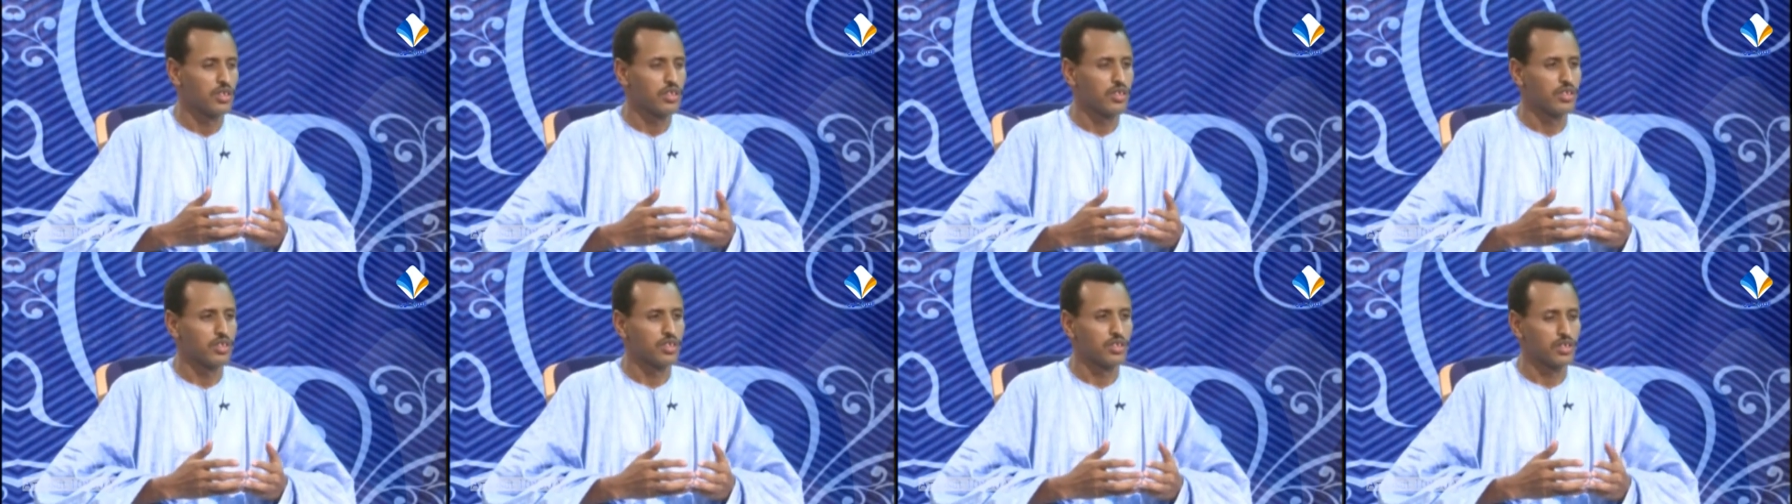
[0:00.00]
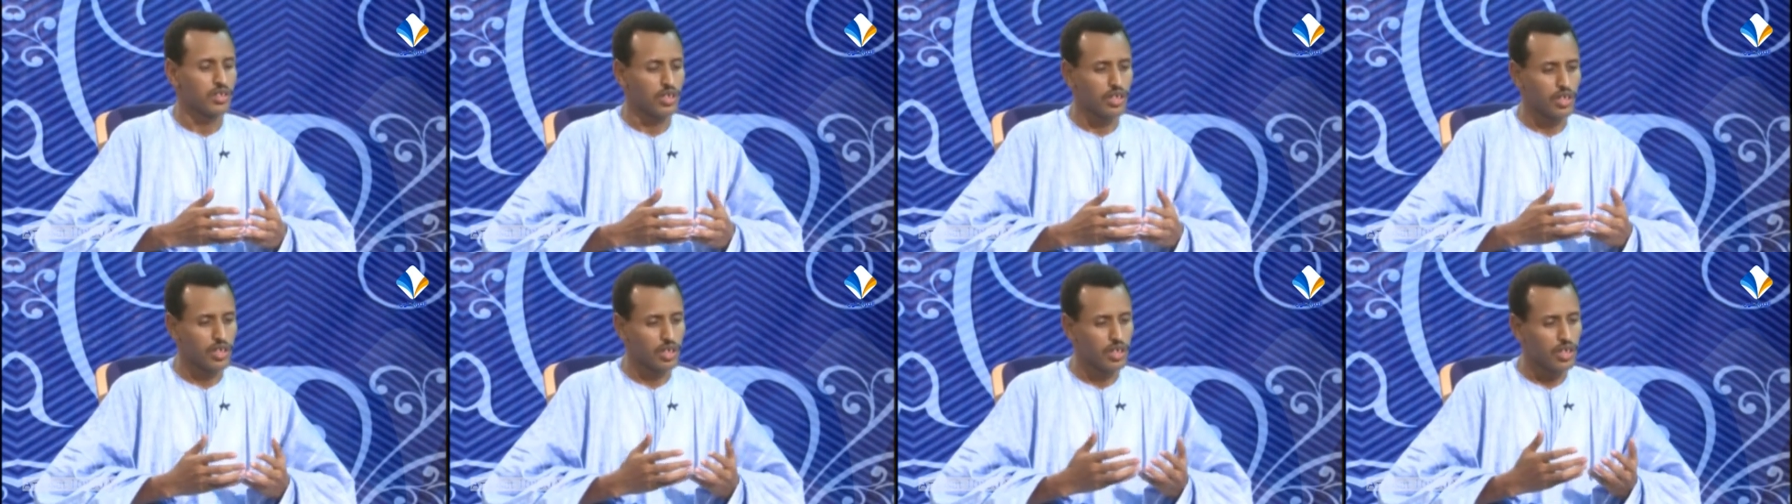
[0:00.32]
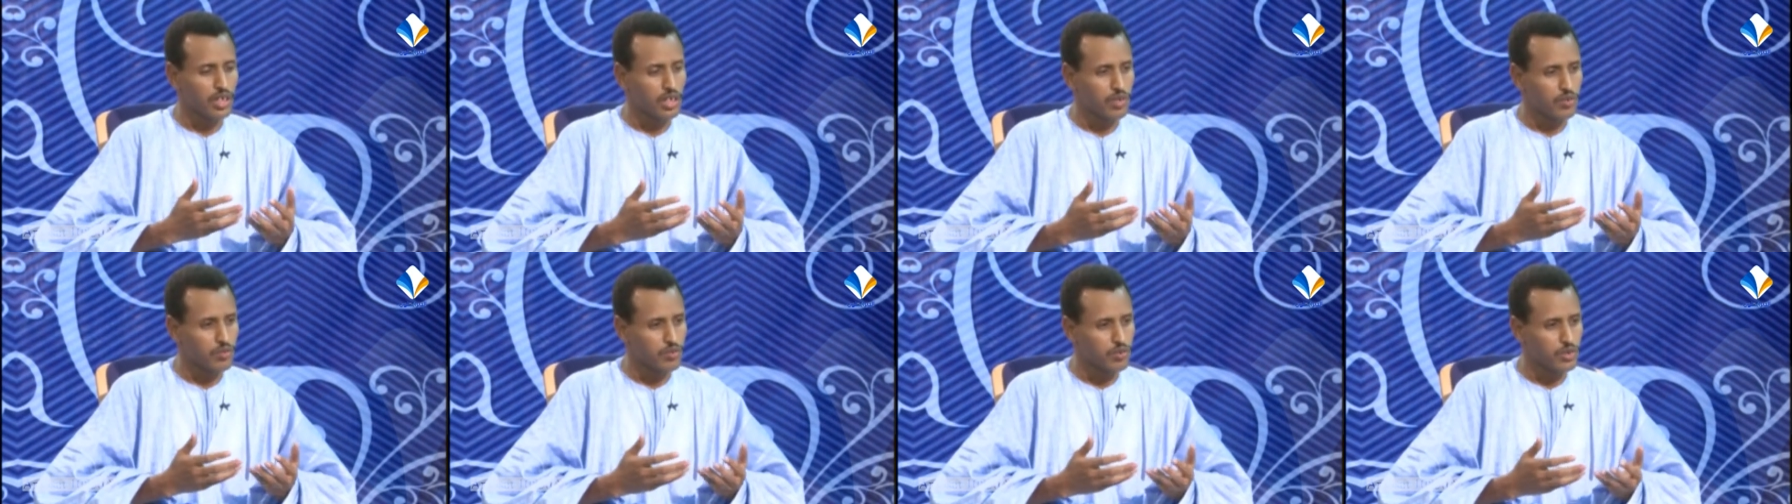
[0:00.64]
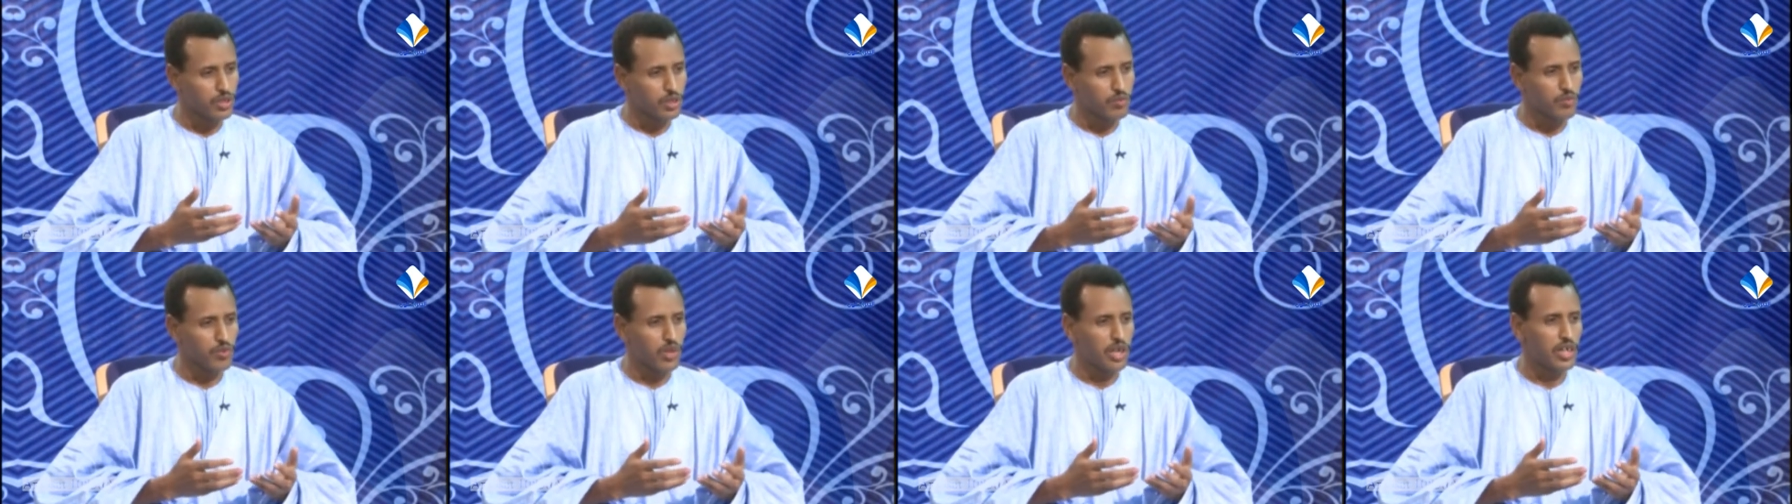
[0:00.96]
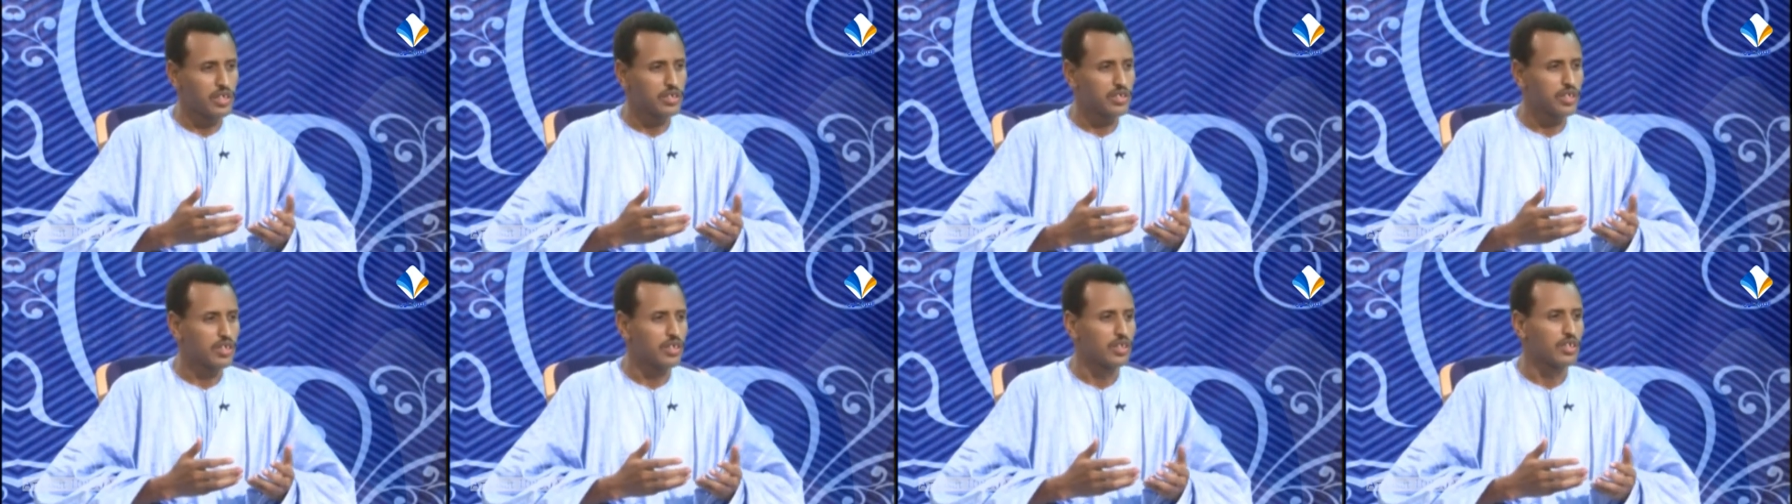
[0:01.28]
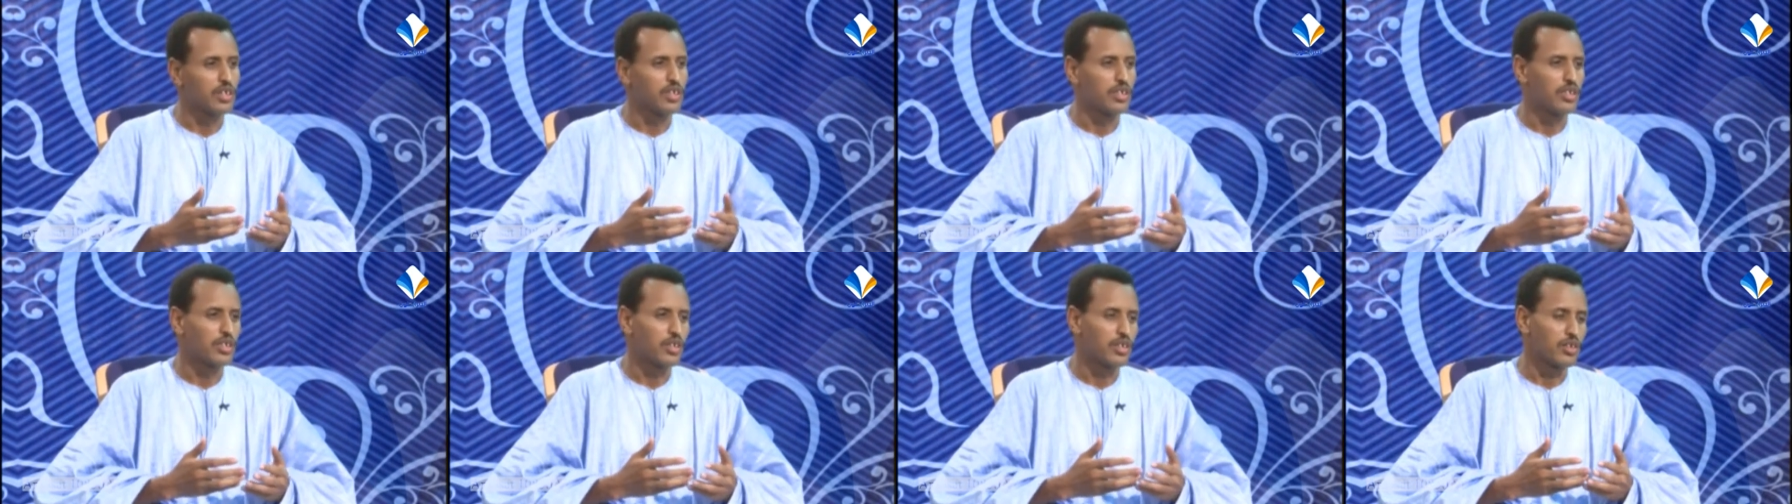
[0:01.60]
إطار قانوني معين
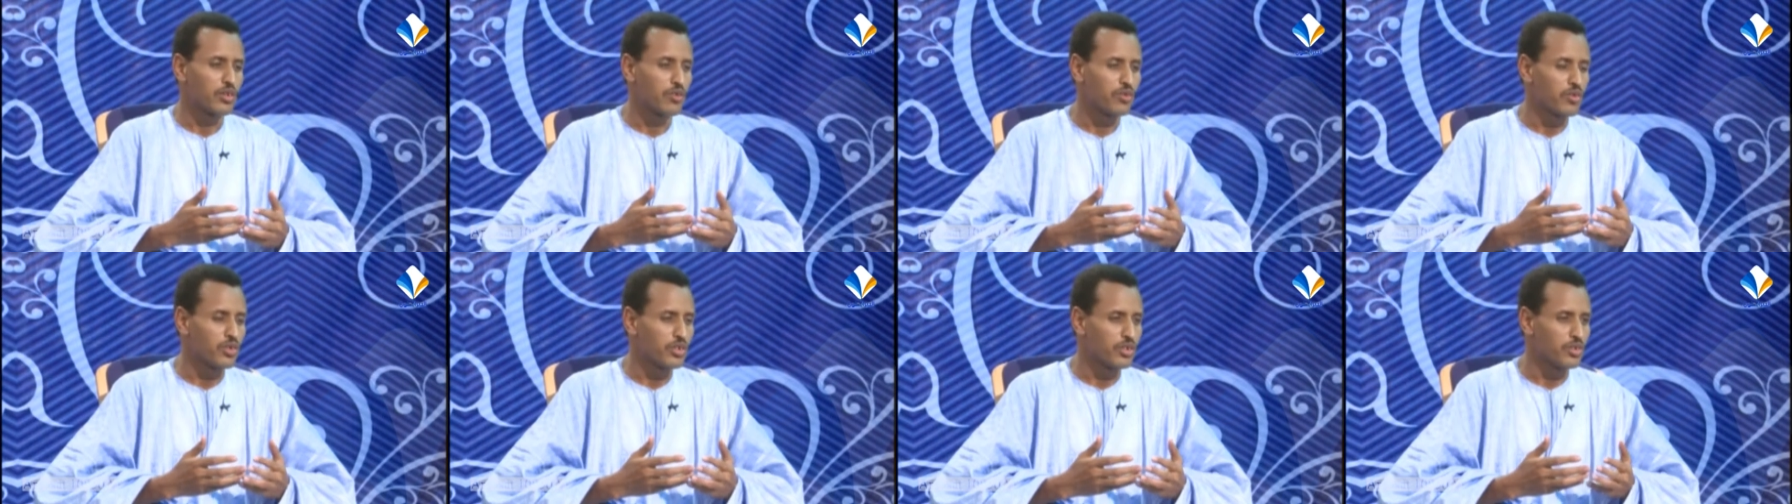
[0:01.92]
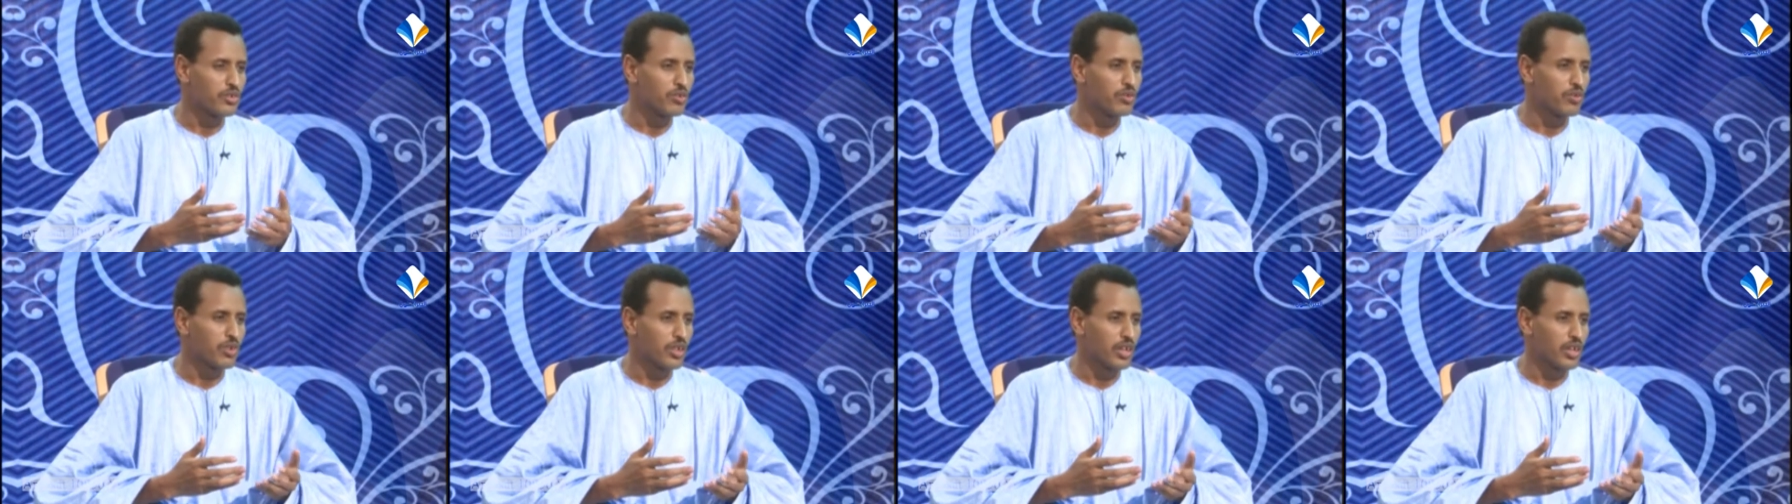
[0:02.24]
لأن لكل الدول